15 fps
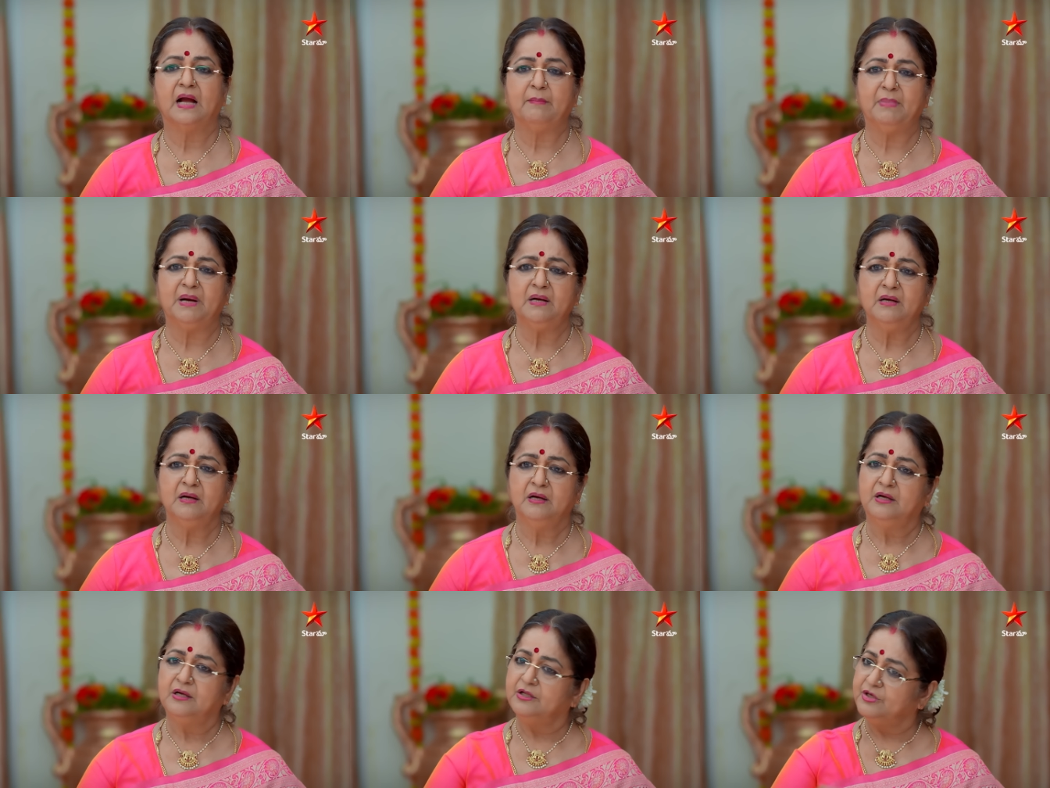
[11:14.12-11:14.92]
అమ్మా
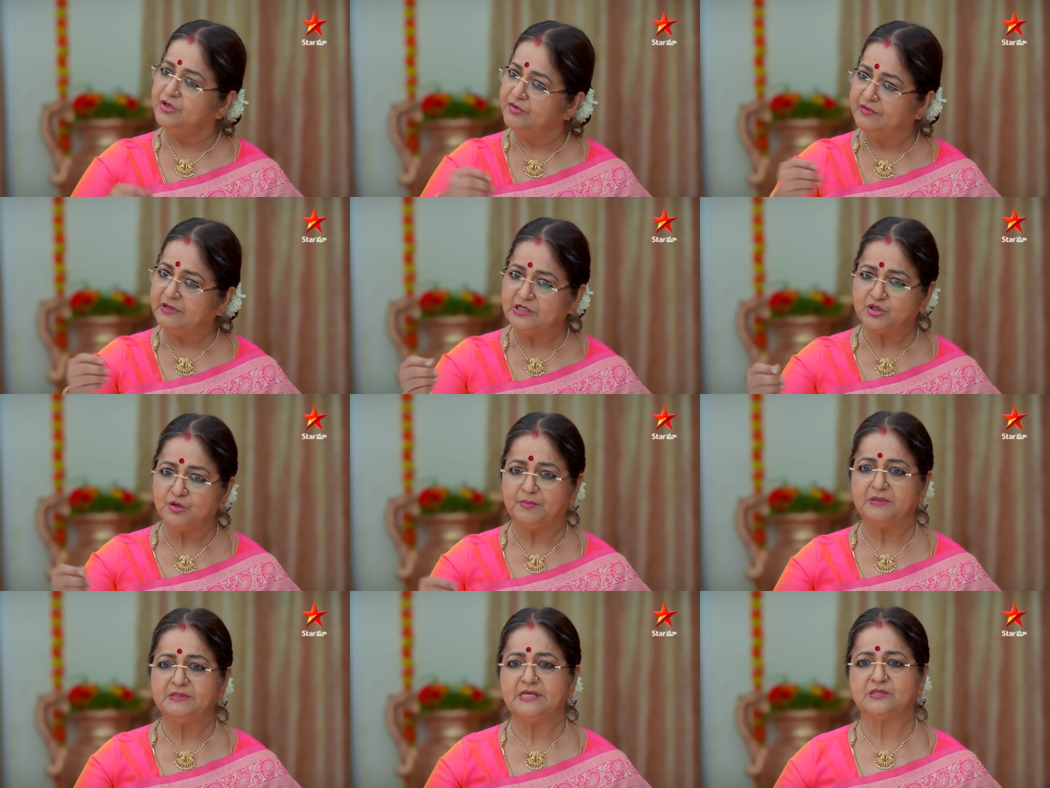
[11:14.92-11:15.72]
మీరు
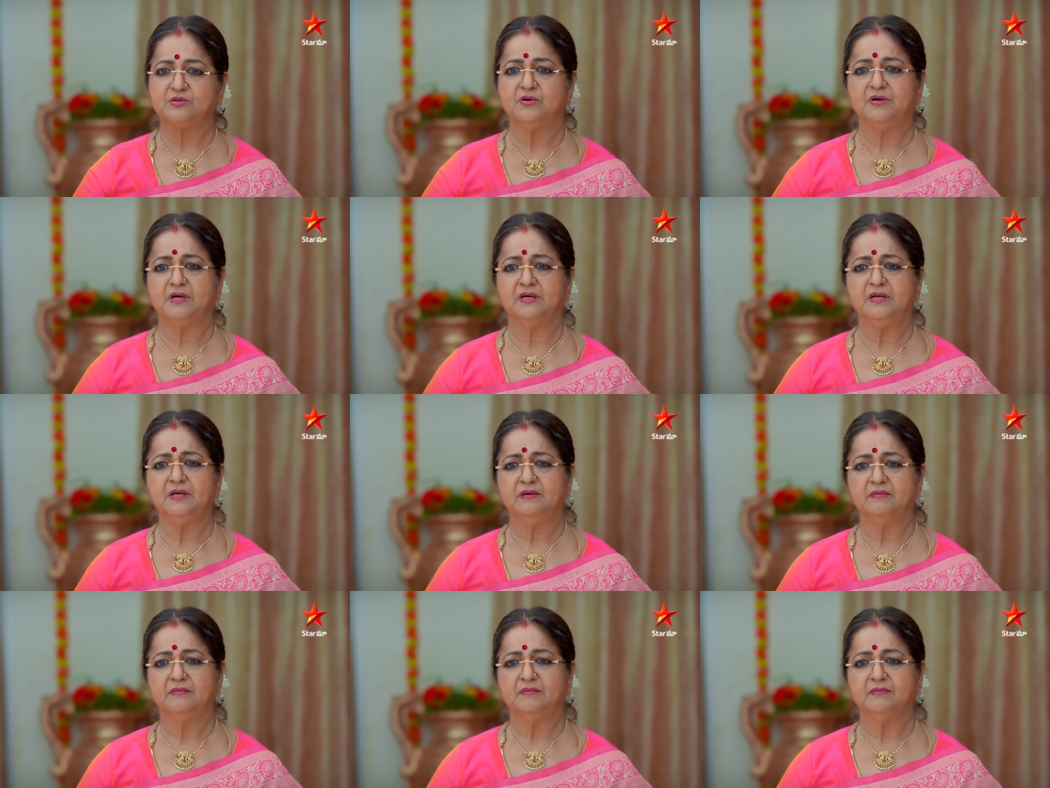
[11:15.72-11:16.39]
వెళ్ళి శుభ్రం చేసుకోండి